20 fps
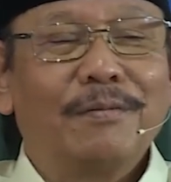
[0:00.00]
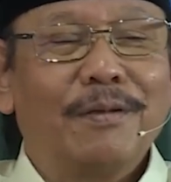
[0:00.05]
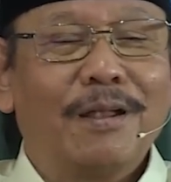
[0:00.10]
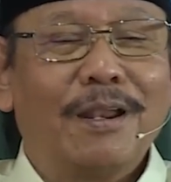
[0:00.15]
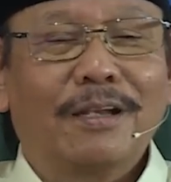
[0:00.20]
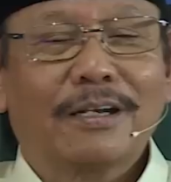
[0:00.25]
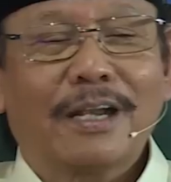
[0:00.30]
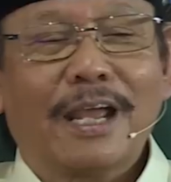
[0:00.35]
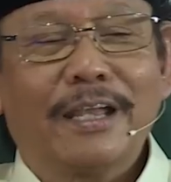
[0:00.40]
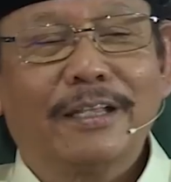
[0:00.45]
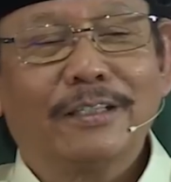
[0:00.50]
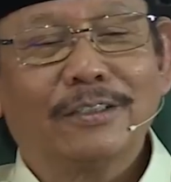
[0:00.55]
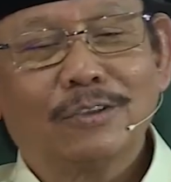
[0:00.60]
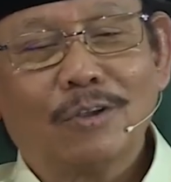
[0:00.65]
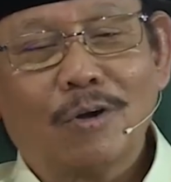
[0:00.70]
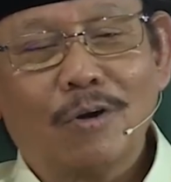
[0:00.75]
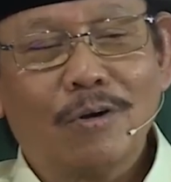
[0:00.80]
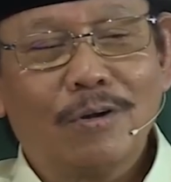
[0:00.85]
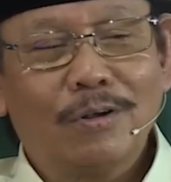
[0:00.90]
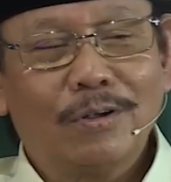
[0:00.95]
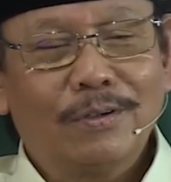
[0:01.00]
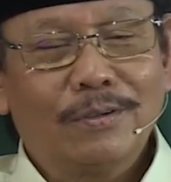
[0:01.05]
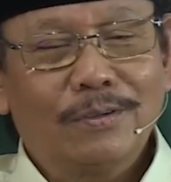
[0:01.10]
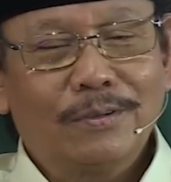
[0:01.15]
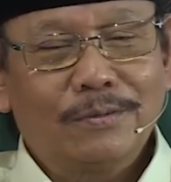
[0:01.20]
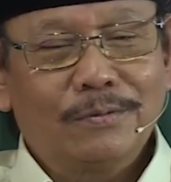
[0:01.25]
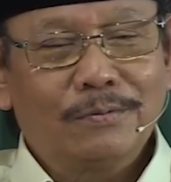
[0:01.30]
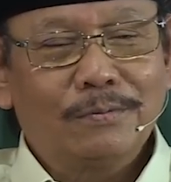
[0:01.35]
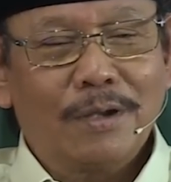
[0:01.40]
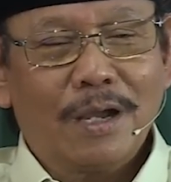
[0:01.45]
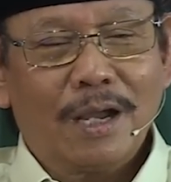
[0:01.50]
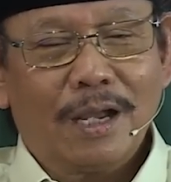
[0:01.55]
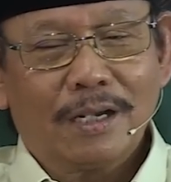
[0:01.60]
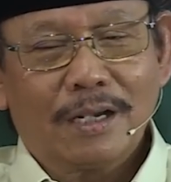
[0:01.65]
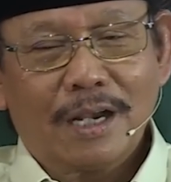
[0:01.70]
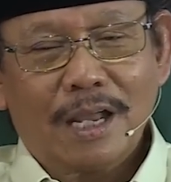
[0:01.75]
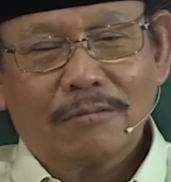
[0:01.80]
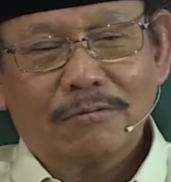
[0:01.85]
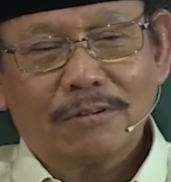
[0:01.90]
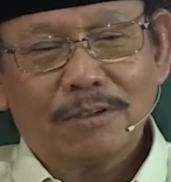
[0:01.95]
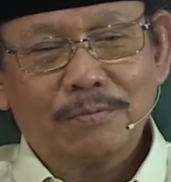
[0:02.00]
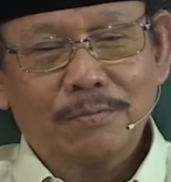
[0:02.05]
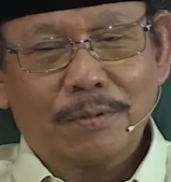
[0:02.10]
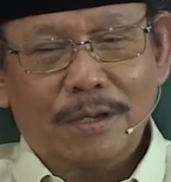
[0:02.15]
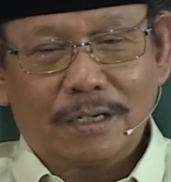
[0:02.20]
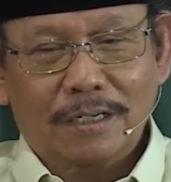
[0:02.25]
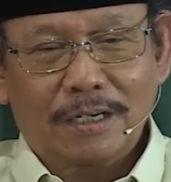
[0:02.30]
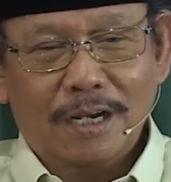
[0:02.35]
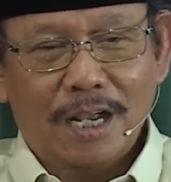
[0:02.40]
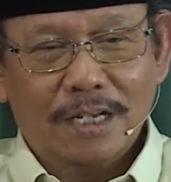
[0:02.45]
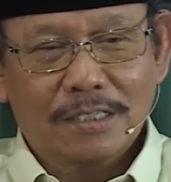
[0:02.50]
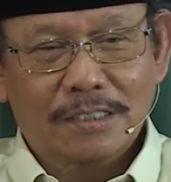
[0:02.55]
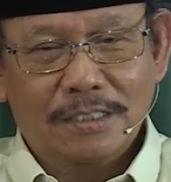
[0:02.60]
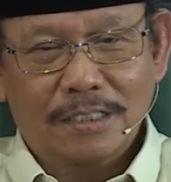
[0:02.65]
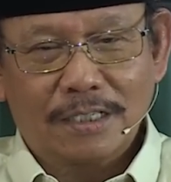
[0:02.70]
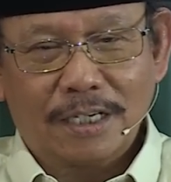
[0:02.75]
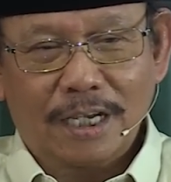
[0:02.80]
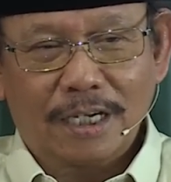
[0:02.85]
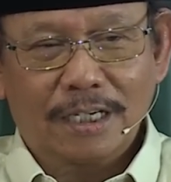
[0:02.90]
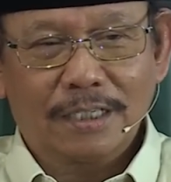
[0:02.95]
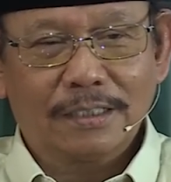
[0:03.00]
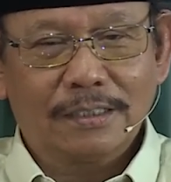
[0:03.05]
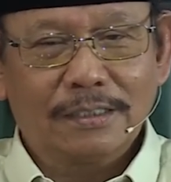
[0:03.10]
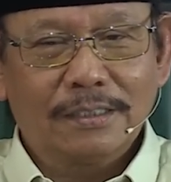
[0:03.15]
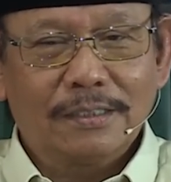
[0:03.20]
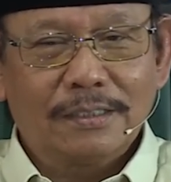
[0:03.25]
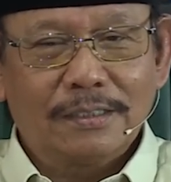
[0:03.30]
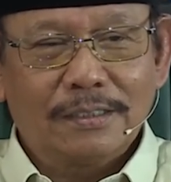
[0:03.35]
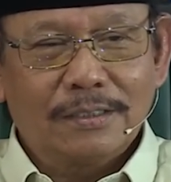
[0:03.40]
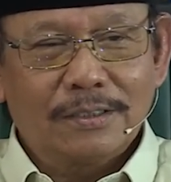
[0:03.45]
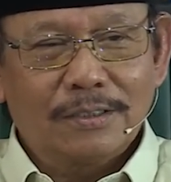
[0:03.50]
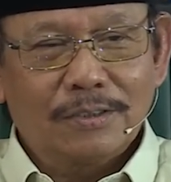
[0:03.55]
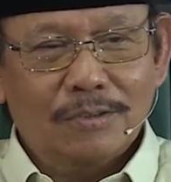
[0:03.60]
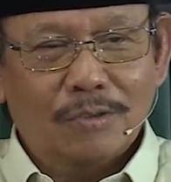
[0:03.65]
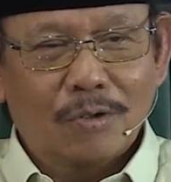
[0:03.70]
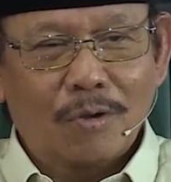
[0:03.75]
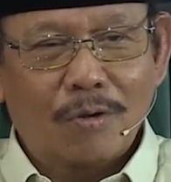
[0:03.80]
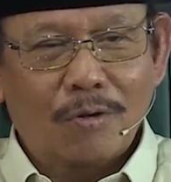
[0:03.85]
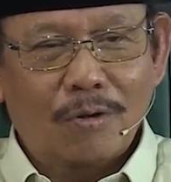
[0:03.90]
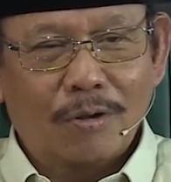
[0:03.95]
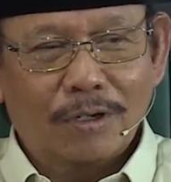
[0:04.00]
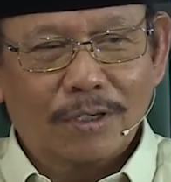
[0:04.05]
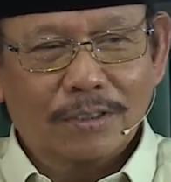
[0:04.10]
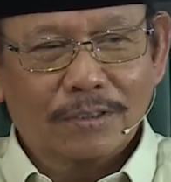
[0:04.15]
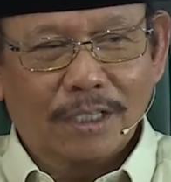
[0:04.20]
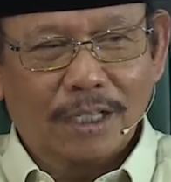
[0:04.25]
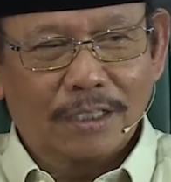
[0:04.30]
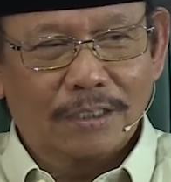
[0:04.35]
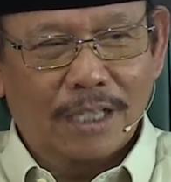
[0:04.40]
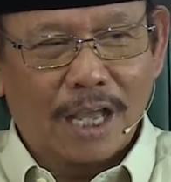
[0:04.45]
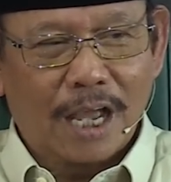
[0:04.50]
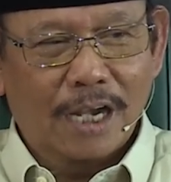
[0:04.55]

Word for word: marahin itu, wah anakku bareng ngaji neng Solo kita dadi